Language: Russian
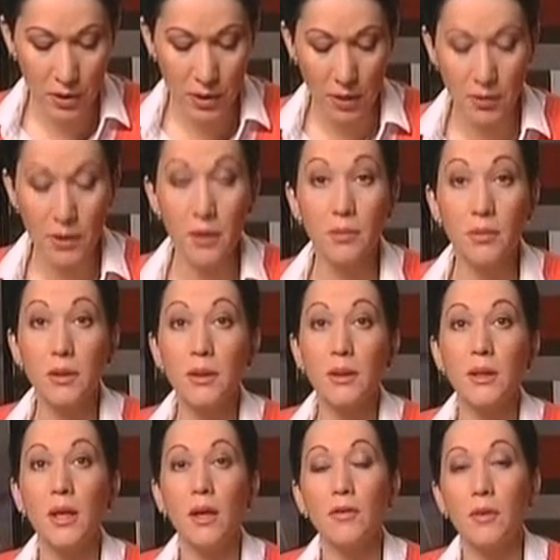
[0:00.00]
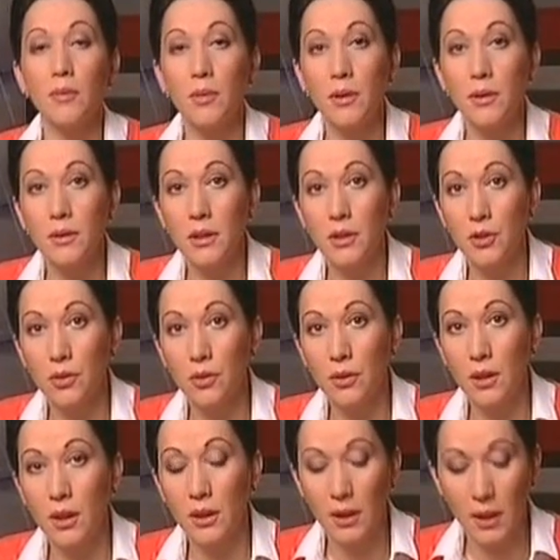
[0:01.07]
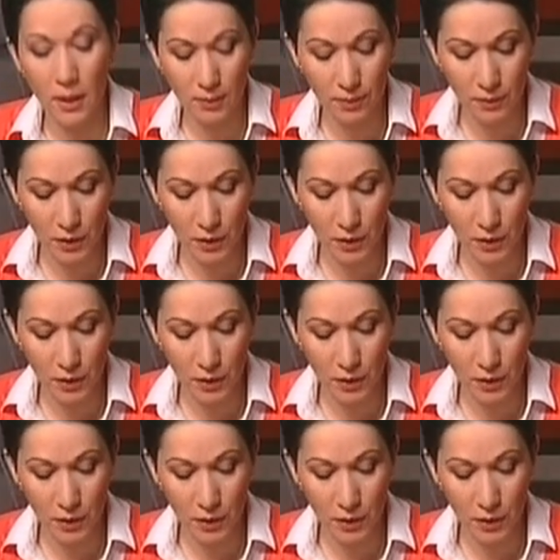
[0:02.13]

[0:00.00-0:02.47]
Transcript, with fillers: Совсем недавно был сожжен дотла